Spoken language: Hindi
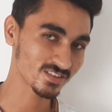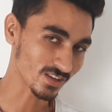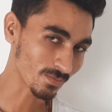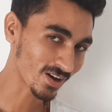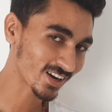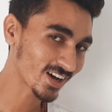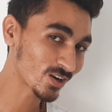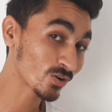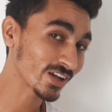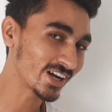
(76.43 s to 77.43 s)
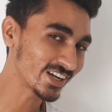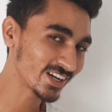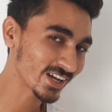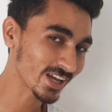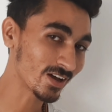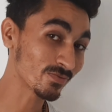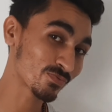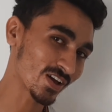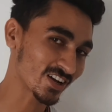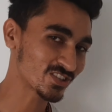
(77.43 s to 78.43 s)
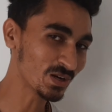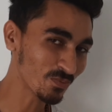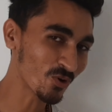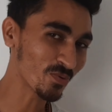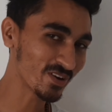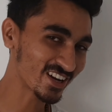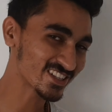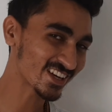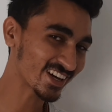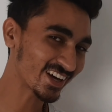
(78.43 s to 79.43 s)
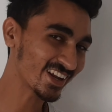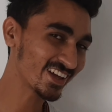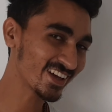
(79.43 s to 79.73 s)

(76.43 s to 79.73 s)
सलमान खान और कैटरीना कैफ एक्शन मोड में नजर आ रहे